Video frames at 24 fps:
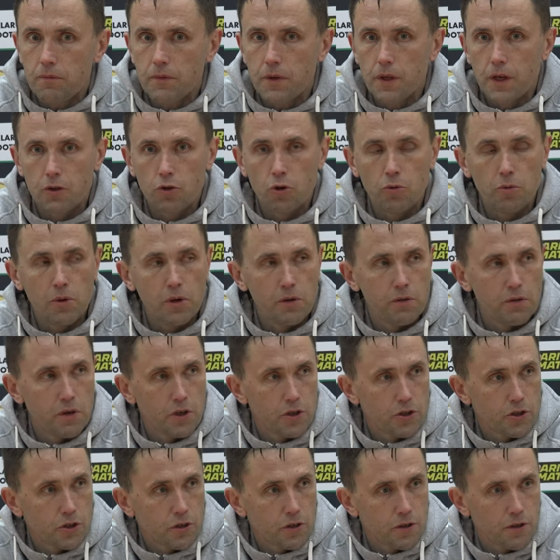Да, добрый
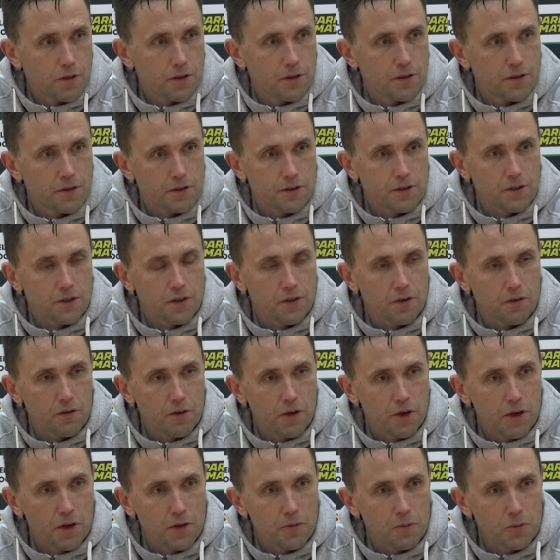вечер.
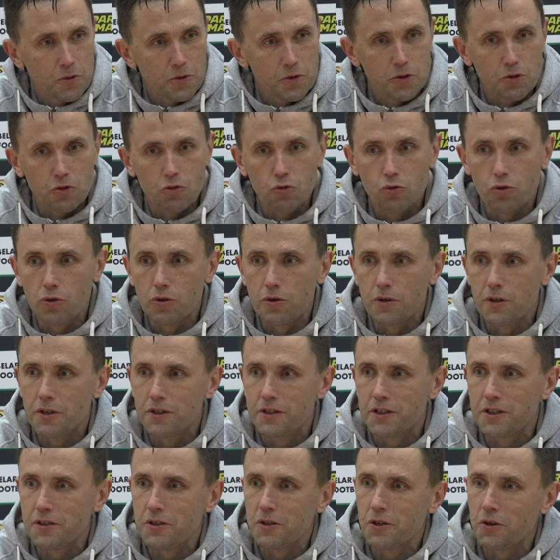Закрываю сегодня тур
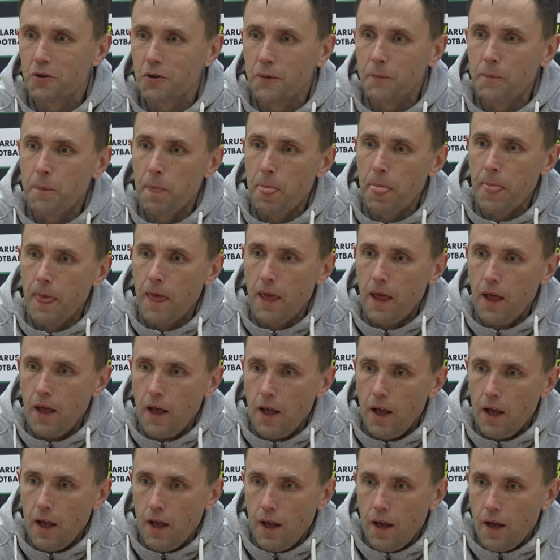этой игрой.
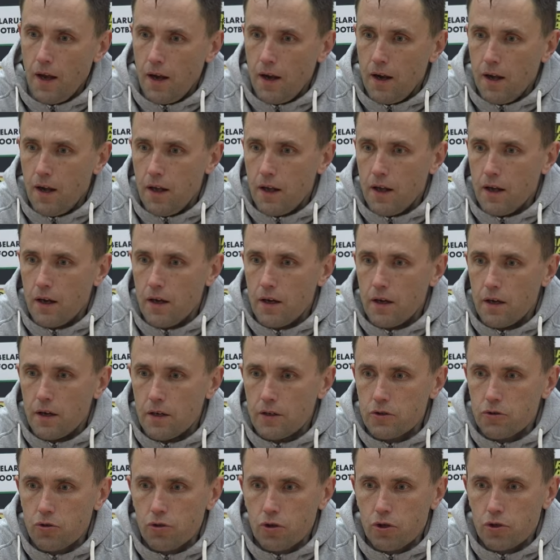Э,
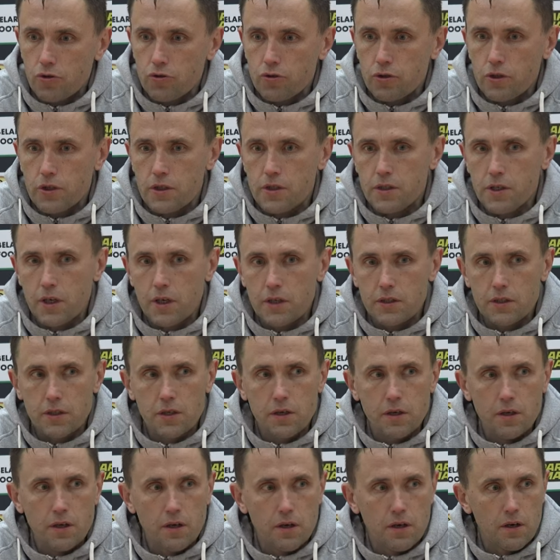что хочу сказать,
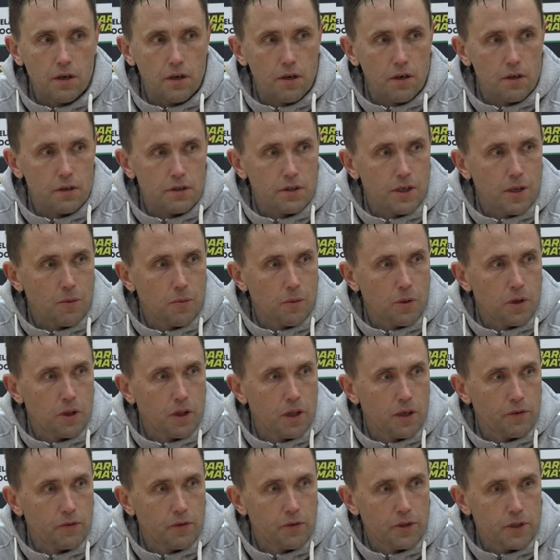э, самое
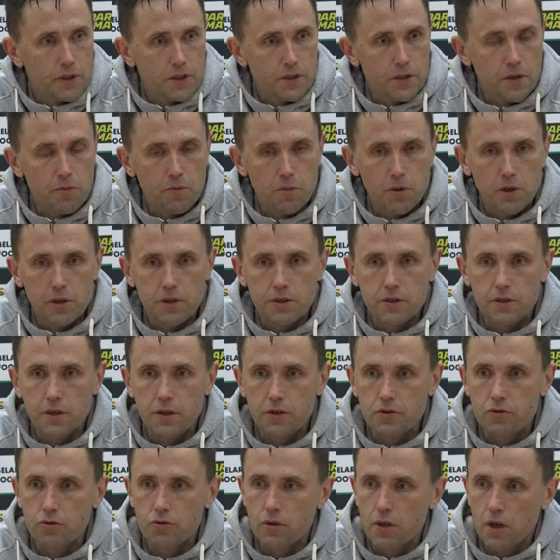главное сейчас добились
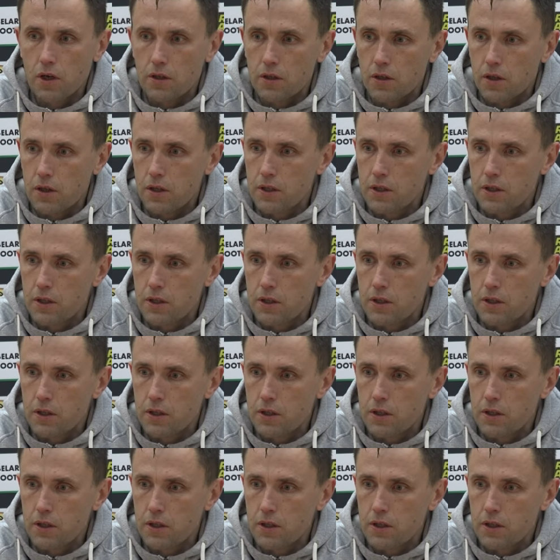результата.